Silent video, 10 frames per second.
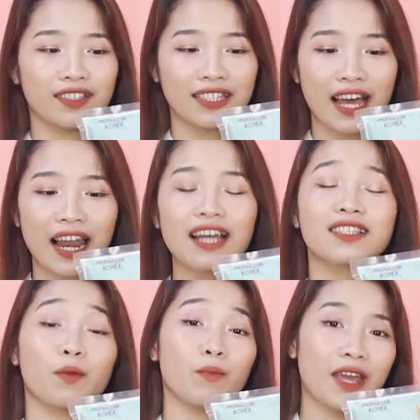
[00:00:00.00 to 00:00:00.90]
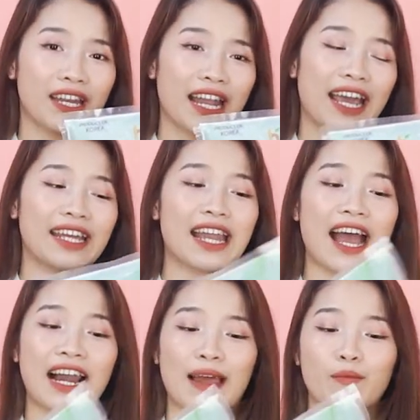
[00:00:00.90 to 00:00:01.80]
salad rong biển này
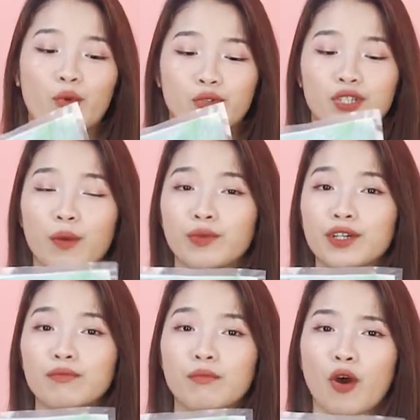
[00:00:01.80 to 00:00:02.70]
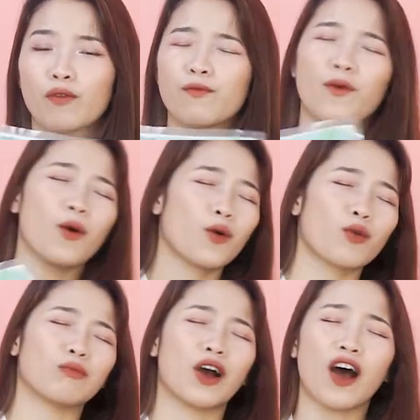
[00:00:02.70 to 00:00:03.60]
đang là một trong những món vô
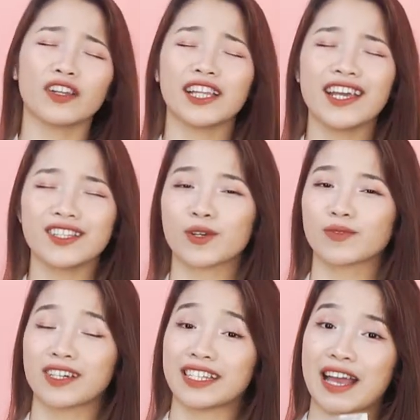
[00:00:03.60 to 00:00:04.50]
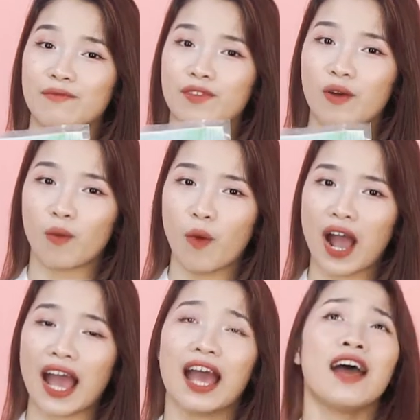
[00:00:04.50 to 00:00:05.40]
cùng hot hit trong thời gian vừa
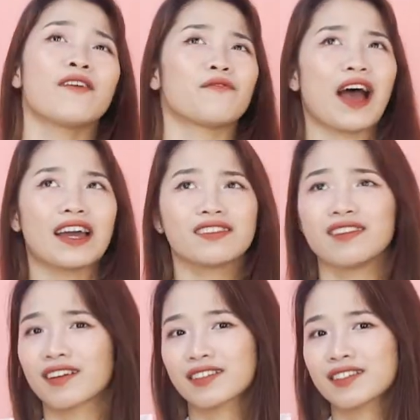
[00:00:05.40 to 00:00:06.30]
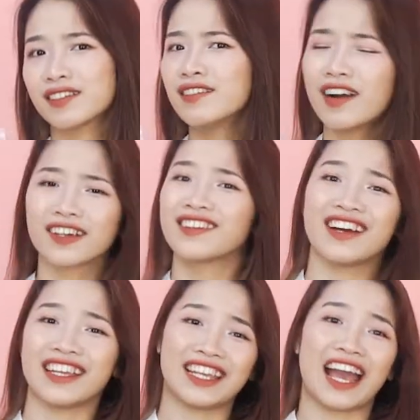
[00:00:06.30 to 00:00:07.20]
qua và được người
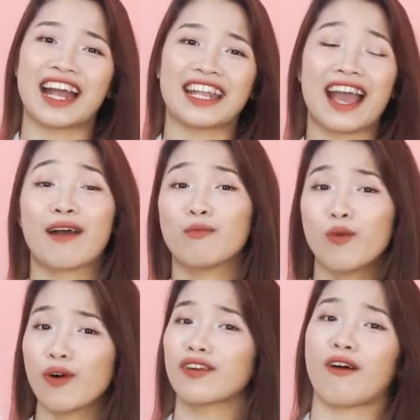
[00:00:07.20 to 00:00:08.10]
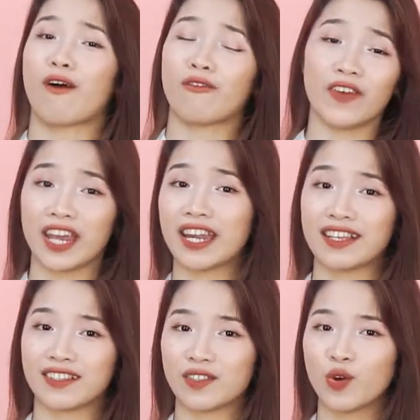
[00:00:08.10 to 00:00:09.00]
người nhà nhà mua nó về
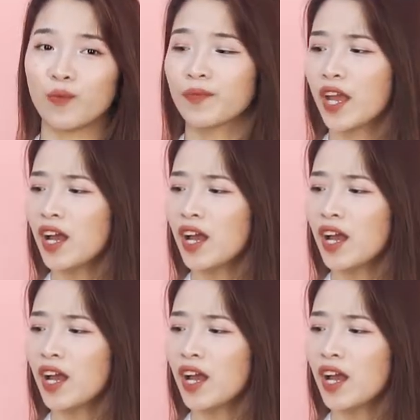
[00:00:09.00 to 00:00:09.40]
để sử dụng